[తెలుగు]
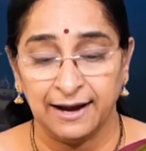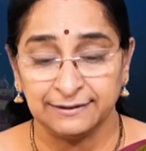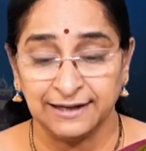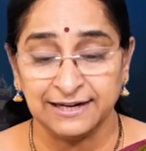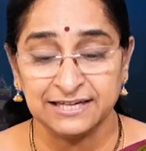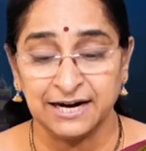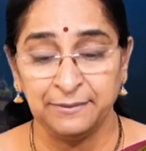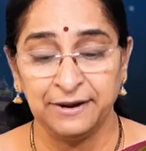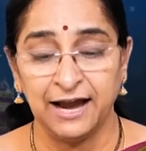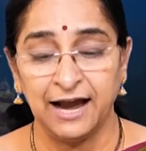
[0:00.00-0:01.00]
ఆ
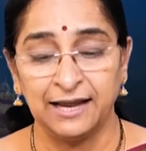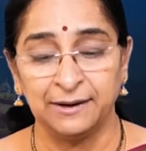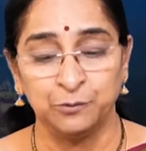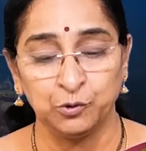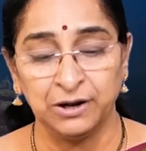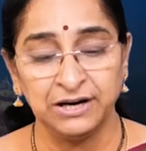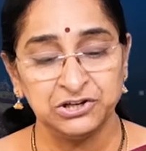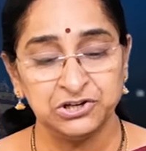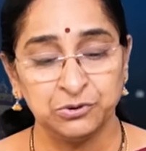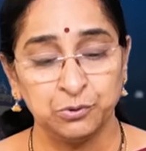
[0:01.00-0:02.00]
తక్షణమే ఆయన ముఖం
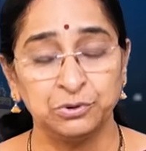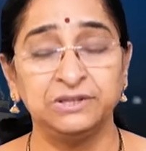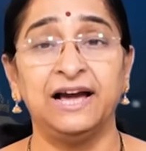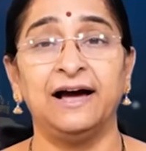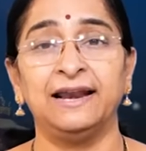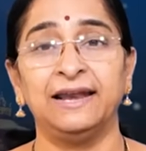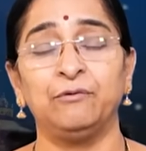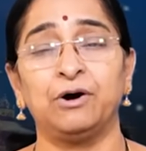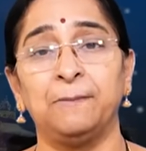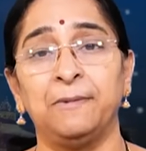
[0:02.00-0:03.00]
నుంచి కృత్య అనే
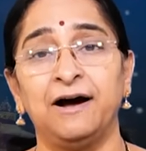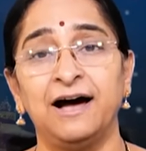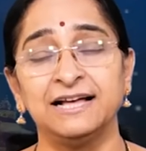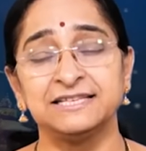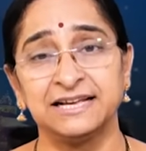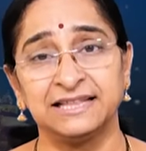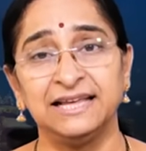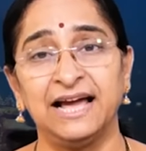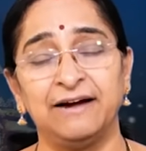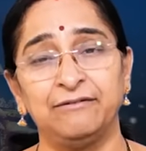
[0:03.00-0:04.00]
ఒక
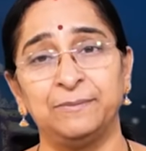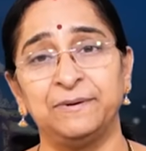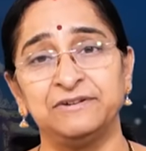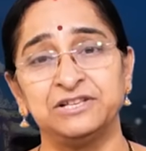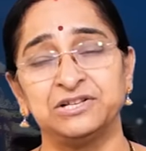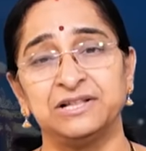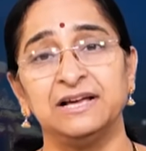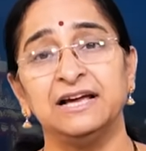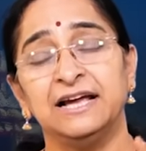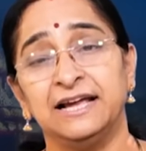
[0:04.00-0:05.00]
మహాశక్తి ఆవిర్భవించింది
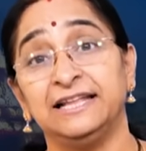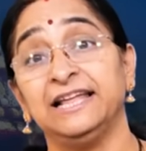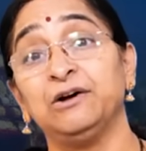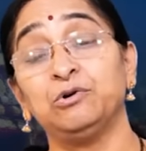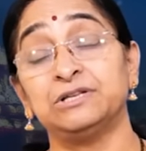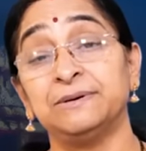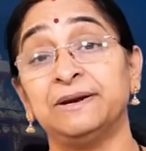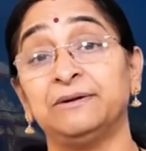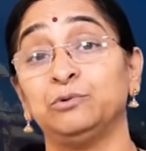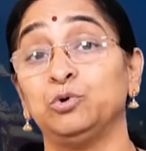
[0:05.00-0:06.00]
ఇదే కృత్యం
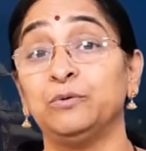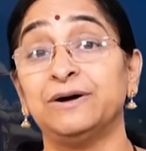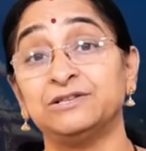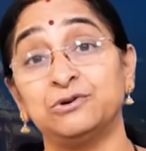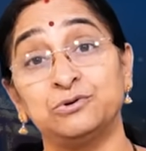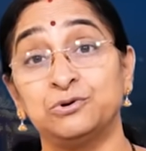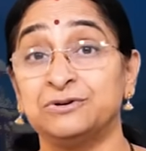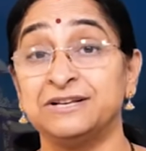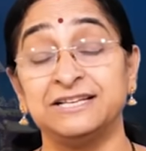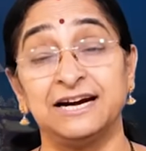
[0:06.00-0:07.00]
మనం దూర్వాసుడు
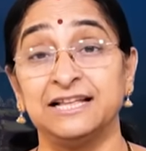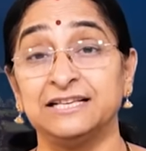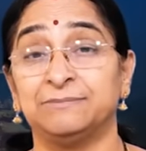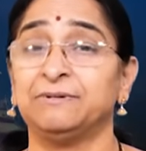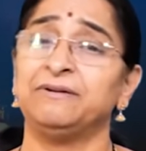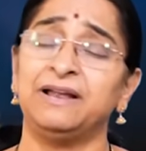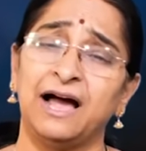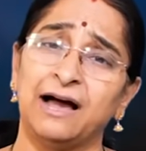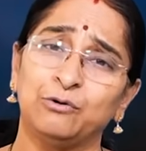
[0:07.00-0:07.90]
సృష్టించాడని చెప్తామండి ఆ